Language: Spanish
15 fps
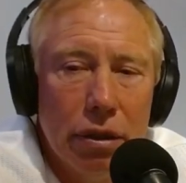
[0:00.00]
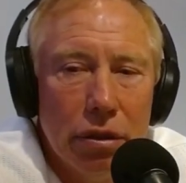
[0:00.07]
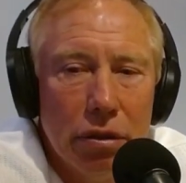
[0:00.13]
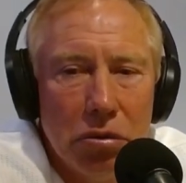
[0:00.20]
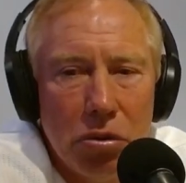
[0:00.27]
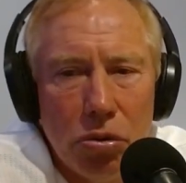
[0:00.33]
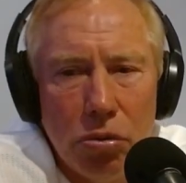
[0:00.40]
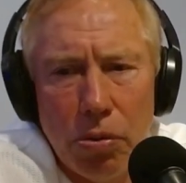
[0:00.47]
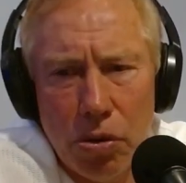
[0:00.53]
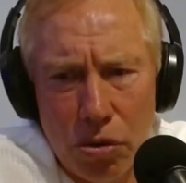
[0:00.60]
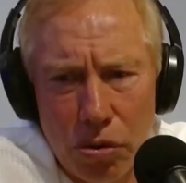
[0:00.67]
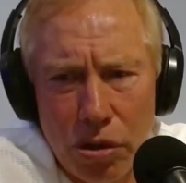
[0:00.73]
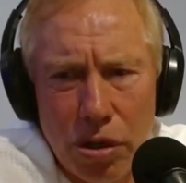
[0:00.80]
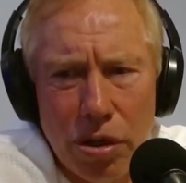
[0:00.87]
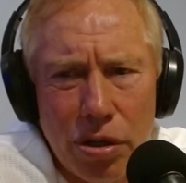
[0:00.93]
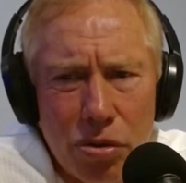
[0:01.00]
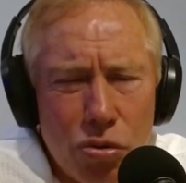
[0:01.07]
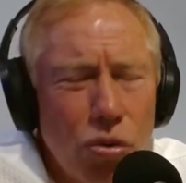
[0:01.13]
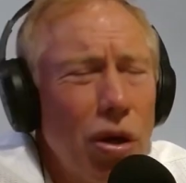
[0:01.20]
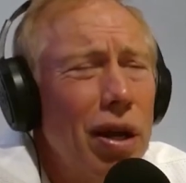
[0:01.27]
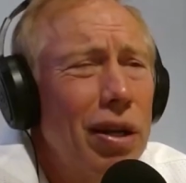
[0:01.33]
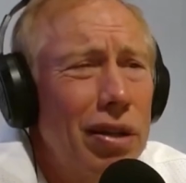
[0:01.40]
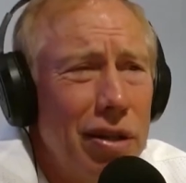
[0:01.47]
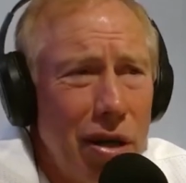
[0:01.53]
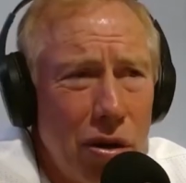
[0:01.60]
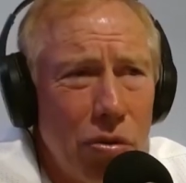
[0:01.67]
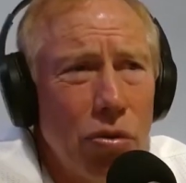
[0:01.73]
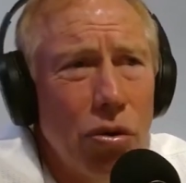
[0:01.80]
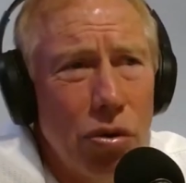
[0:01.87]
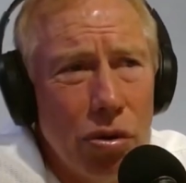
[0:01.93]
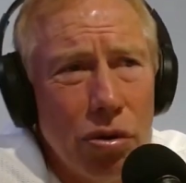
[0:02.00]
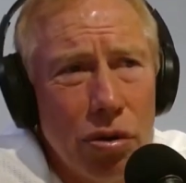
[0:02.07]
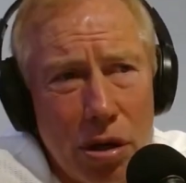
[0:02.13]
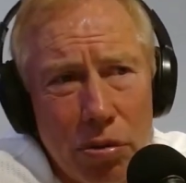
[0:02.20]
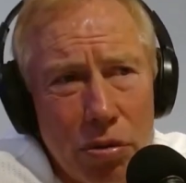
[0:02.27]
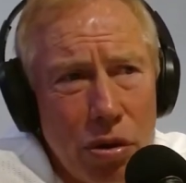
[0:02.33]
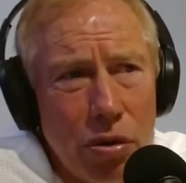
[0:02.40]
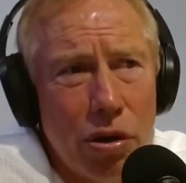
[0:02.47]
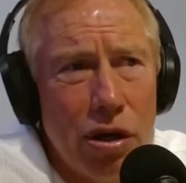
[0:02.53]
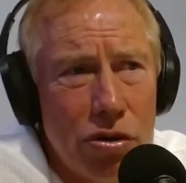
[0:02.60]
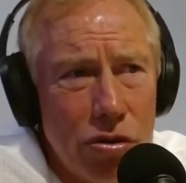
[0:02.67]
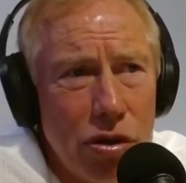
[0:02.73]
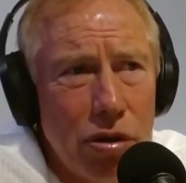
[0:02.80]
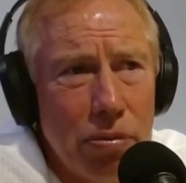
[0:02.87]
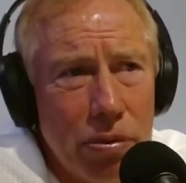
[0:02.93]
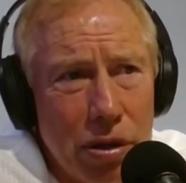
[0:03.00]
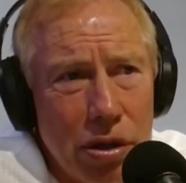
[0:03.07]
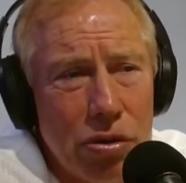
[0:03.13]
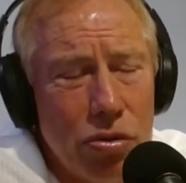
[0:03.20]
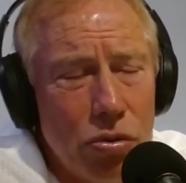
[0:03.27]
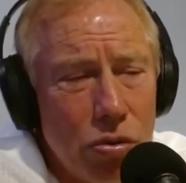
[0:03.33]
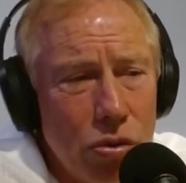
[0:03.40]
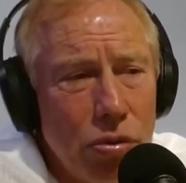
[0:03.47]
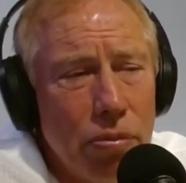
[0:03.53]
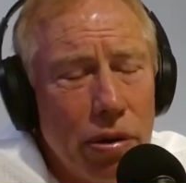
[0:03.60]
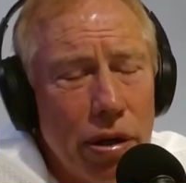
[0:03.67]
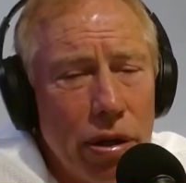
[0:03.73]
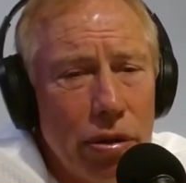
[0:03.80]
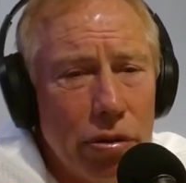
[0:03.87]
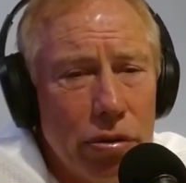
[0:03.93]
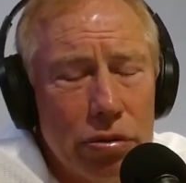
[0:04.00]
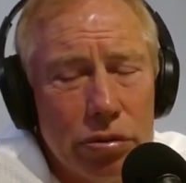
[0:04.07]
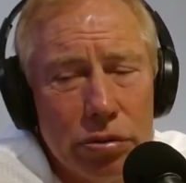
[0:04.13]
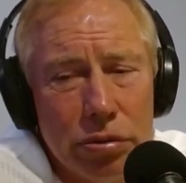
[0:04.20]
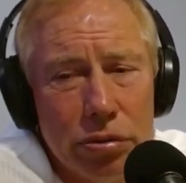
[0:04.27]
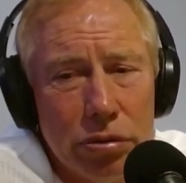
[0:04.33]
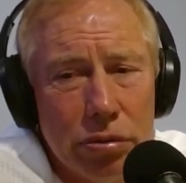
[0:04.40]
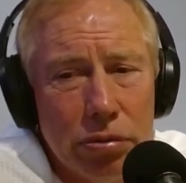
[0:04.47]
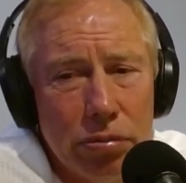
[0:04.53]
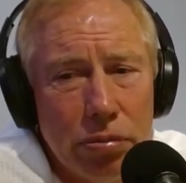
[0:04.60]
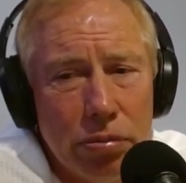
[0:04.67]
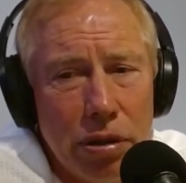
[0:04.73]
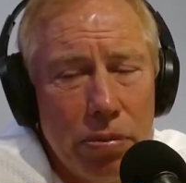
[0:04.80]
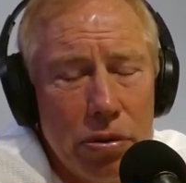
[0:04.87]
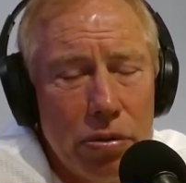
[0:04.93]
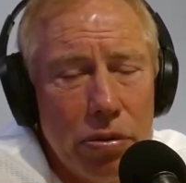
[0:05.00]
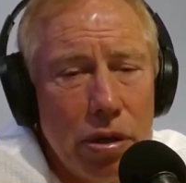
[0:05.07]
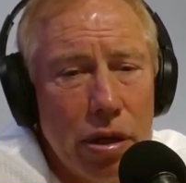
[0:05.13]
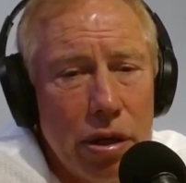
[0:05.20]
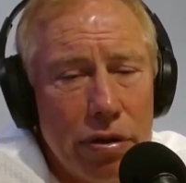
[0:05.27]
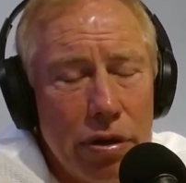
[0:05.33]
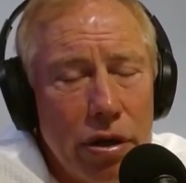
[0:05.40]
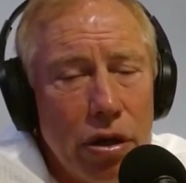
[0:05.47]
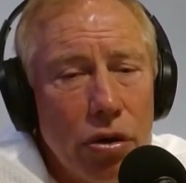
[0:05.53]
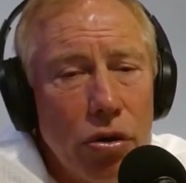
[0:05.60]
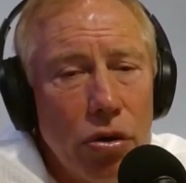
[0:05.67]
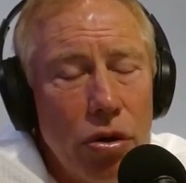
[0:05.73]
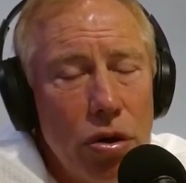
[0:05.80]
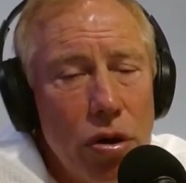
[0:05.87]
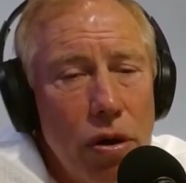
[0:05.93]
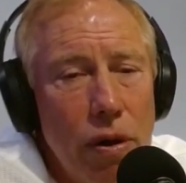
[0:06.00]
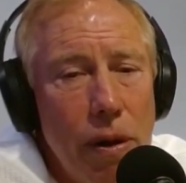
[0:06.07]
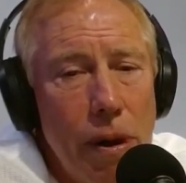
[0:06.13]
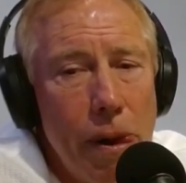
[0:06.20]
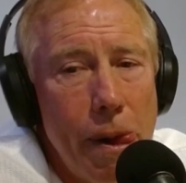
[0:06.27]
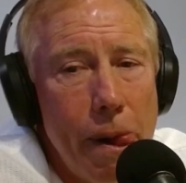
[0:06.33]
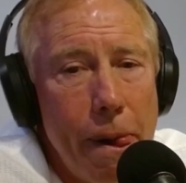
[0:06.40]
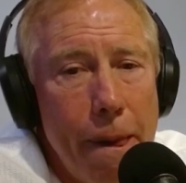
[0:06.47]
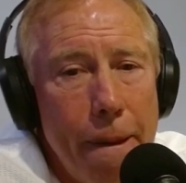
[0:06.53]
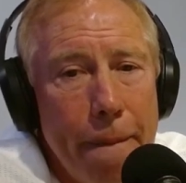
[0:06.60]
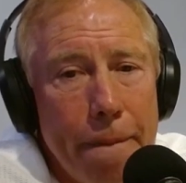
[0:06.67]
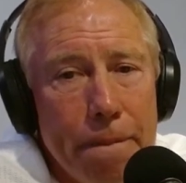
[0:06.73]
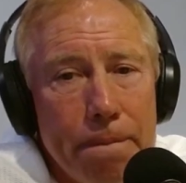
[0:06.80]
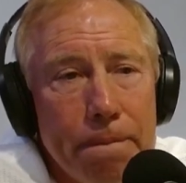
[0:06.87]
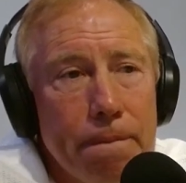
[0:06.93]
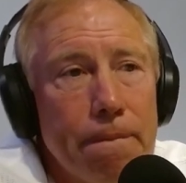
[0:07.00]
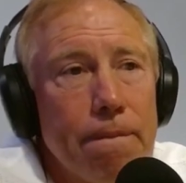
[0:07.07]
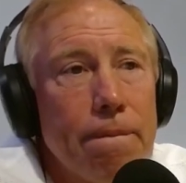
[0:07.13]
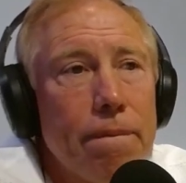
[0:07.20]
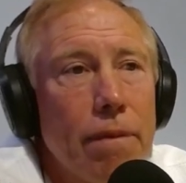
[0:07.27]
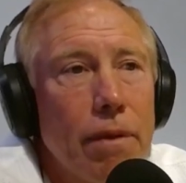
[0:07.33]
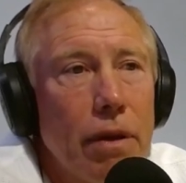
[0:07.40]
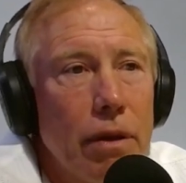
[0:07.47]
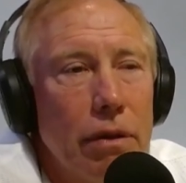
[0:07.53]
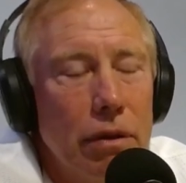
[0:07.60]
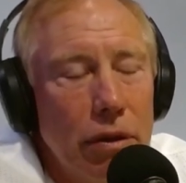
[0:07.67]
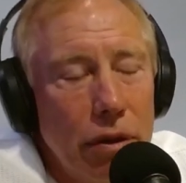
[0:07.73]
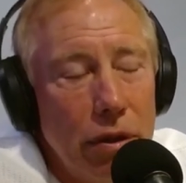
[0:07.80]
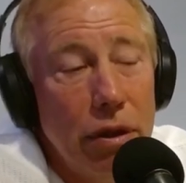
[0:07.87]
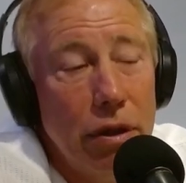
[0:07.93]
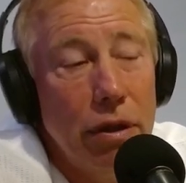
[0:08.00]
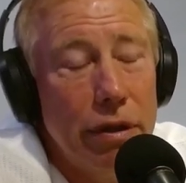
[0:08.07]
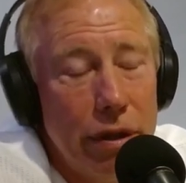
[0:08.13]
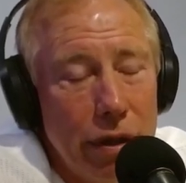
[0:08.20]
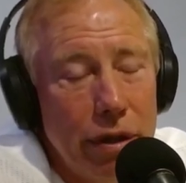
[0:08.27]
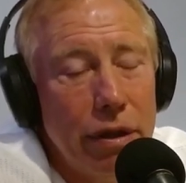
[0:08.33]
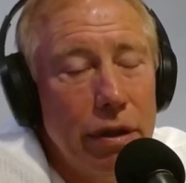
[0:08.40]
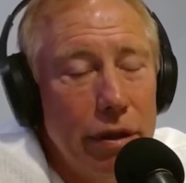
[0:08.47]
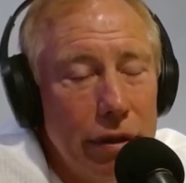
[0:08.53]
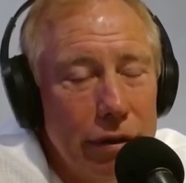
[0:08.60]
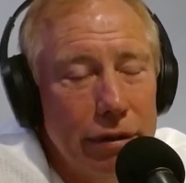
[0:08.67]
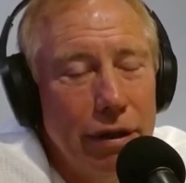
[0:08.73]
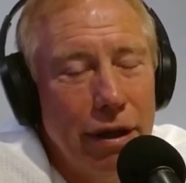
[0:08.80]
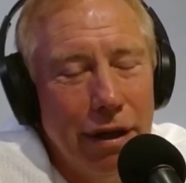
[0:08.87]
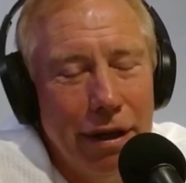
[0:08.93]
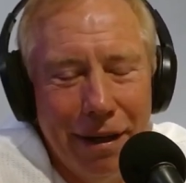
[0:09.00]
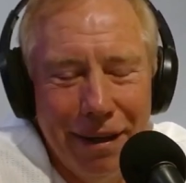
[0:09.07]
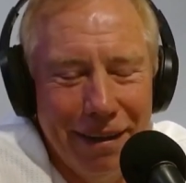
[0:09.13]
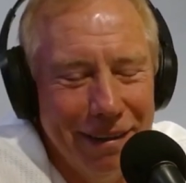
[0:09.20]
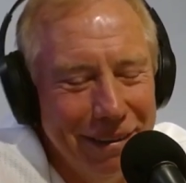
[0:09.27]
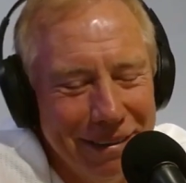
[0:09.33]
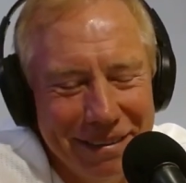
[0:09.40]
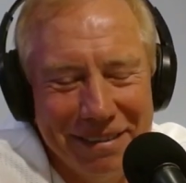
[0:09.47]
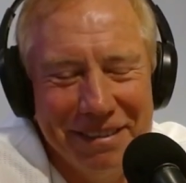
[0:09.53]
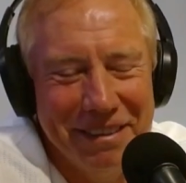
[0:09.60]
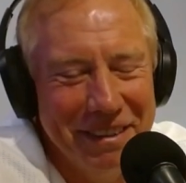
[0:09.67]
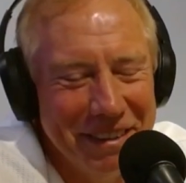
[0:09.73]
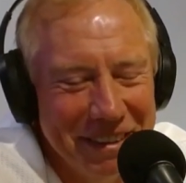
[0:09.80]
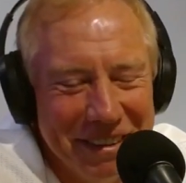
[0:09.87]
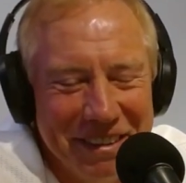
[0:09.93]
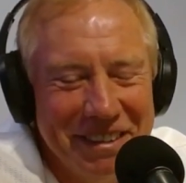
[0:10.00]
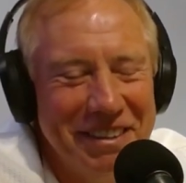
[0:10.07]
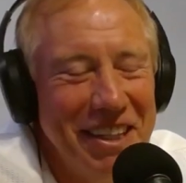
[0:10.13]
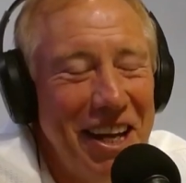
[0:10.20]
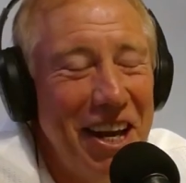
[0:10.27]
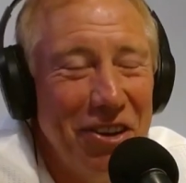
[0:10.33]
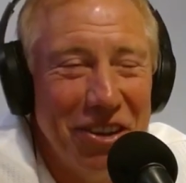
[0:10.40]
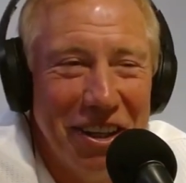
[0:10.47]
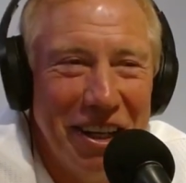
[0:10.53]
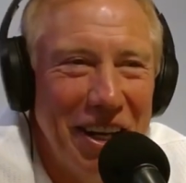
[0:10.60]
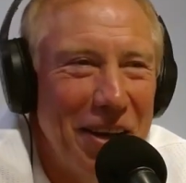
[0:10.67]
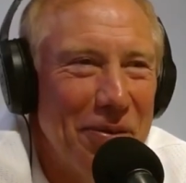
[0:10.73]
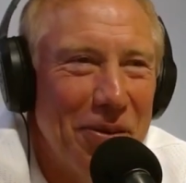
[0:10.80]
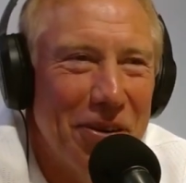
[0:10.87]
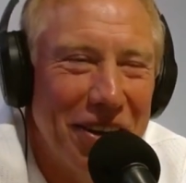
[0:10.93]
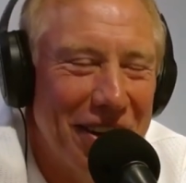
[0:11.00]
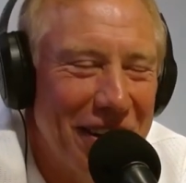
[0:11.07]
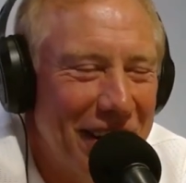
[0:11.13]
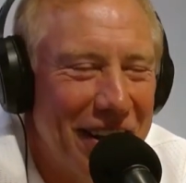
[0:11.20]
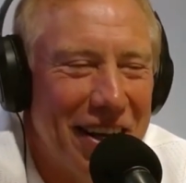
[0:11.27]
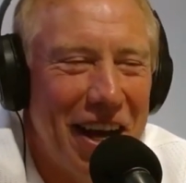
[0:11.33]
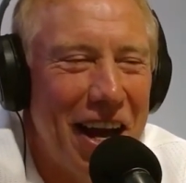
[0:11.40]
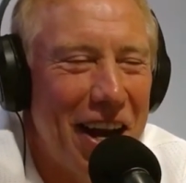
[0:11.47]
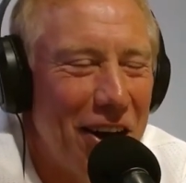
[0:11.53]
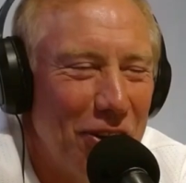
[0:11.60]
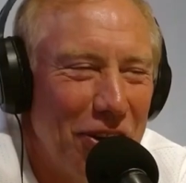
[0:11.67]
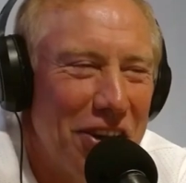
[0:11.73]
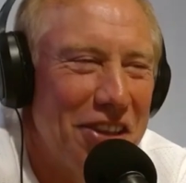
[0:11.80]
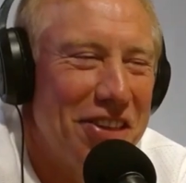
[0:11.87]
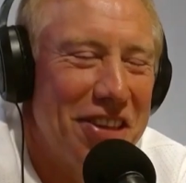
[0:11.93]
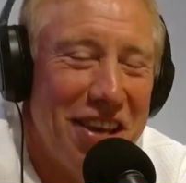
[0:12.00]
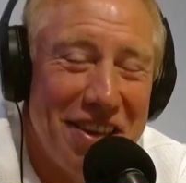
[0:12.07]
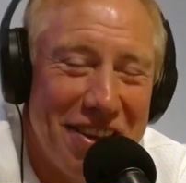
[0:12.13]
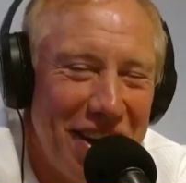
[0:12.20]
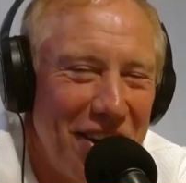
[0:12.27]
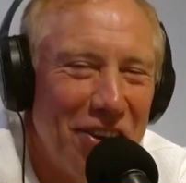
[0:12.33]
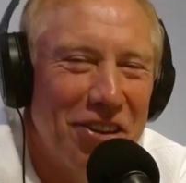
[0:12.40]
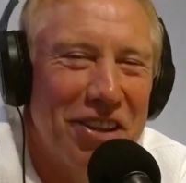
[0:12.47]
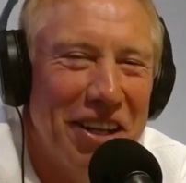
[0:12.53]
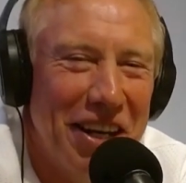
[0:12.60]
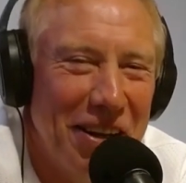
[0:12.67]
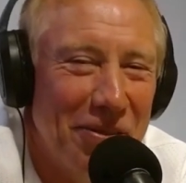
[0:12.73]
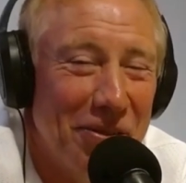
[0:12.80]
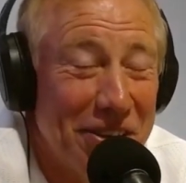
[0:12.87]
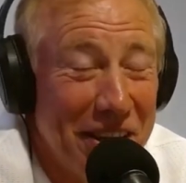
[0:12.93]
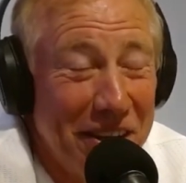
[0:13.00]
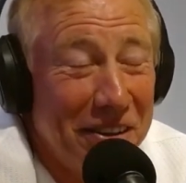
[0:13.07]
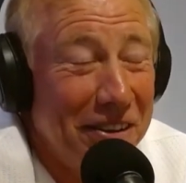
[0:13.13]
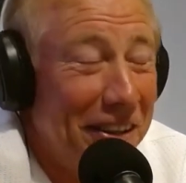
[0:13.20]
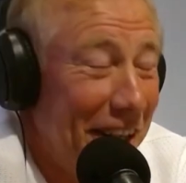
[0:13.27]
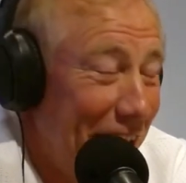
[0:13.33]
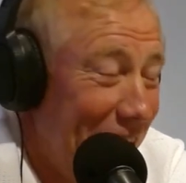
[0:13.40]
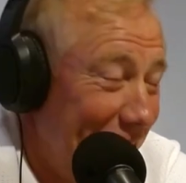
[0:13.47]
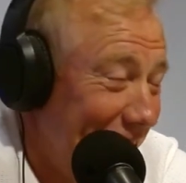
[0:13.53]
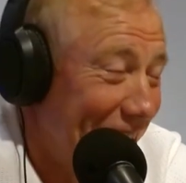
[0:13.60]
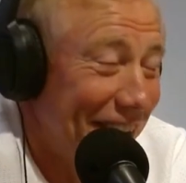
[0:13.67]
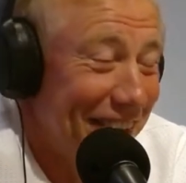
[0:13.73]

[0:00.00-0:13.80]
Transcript: con un poco de suerte en, algunos, en algunas ocasiones, porque ellos tuvieron varios, varias posibilidades de hacer el gol se escuchaban los palos, ¿no? Sí, sí. Eh, eh, en ese momento era el caño, ¿no? Ya lo tenemos. Carlos decía, ya lo tenemos, ya lo tenemos.